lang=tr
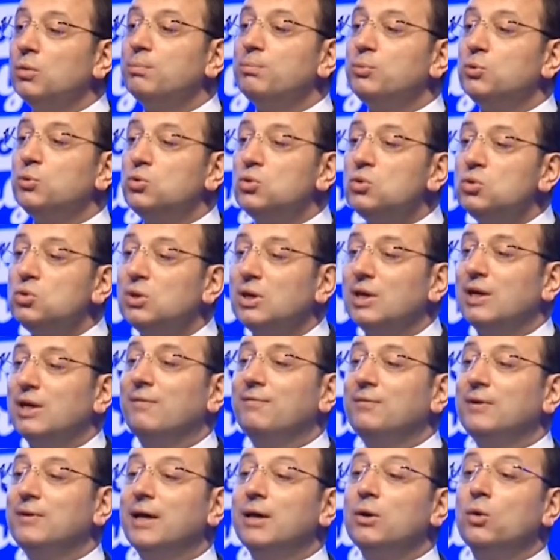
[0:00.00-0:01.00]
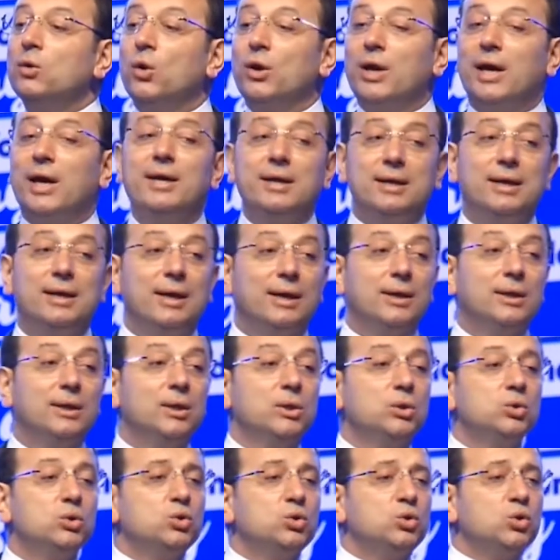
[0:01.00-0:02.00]
bütün tarafların onayıyla
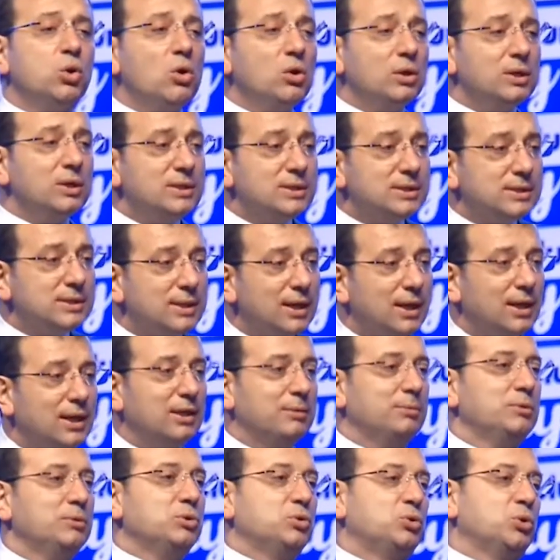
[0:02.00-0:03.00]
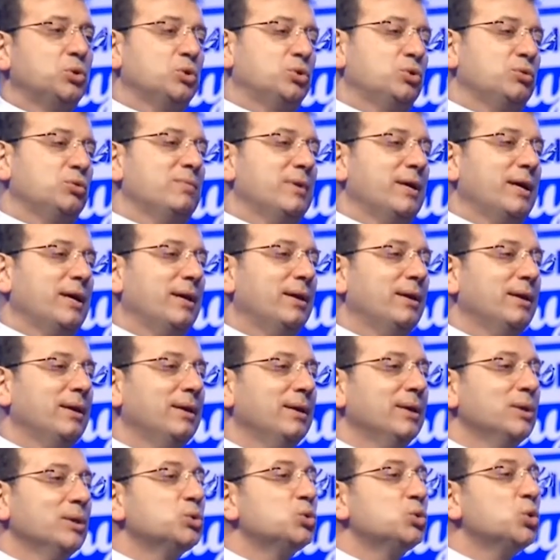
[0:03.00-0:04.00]
çok insani bir çözümle
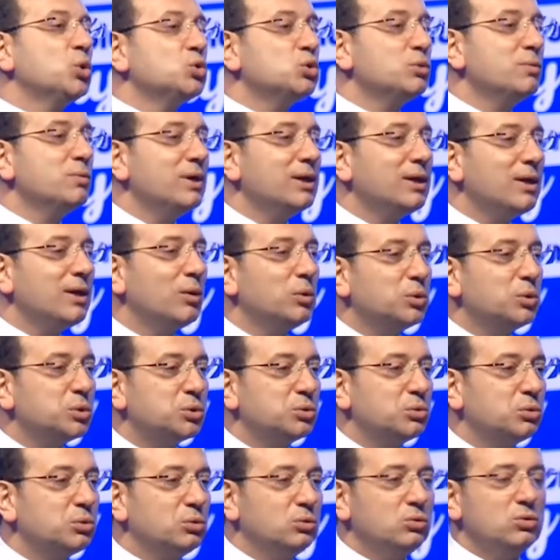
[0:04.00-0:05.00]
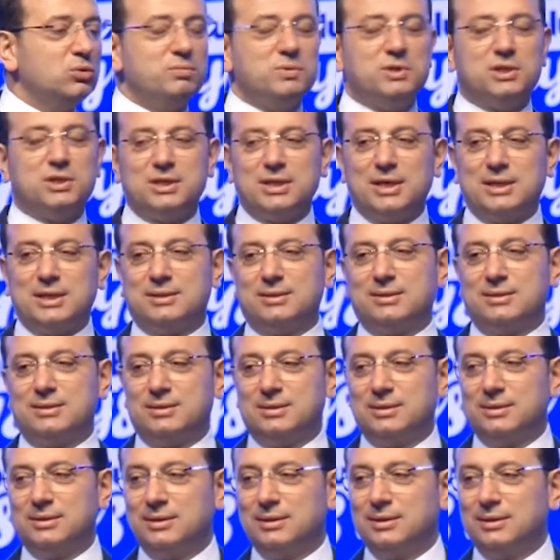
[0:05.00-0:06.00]
çözüme kavuşturulduğu bir
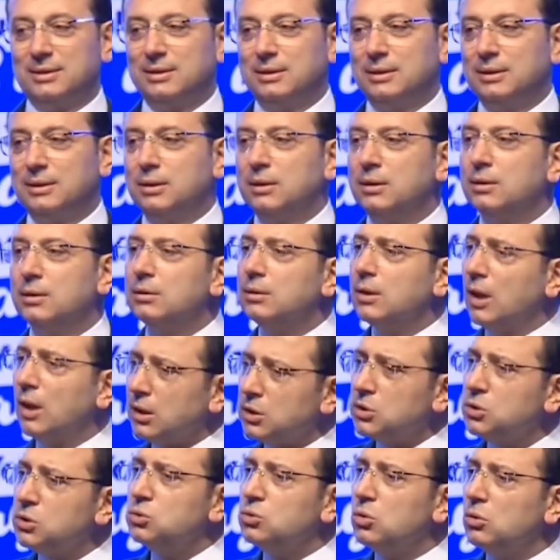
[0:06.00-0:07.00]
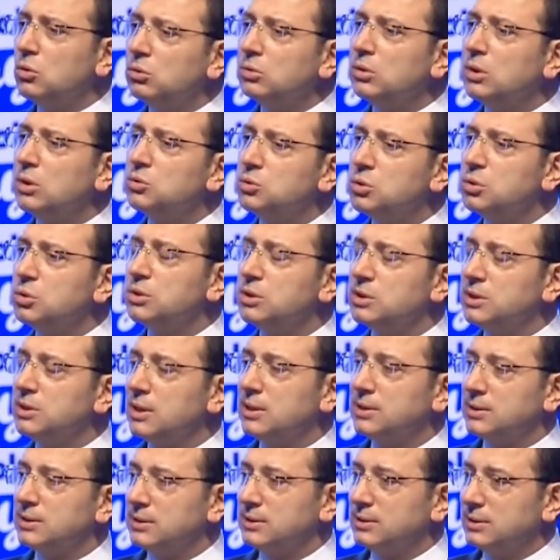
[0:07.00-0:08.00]
kenttir. Taksi sorunu da
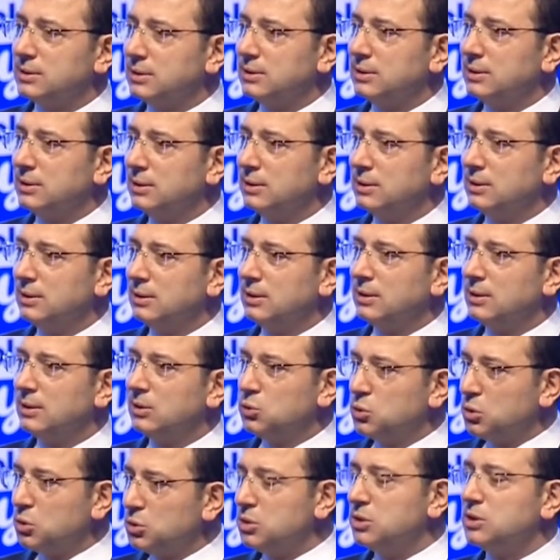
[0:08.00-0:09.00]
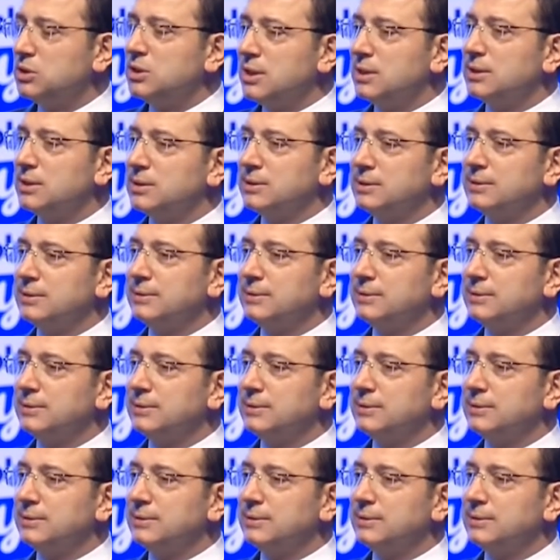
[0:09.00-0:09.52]
çözeceğiz. Çözeceğiz.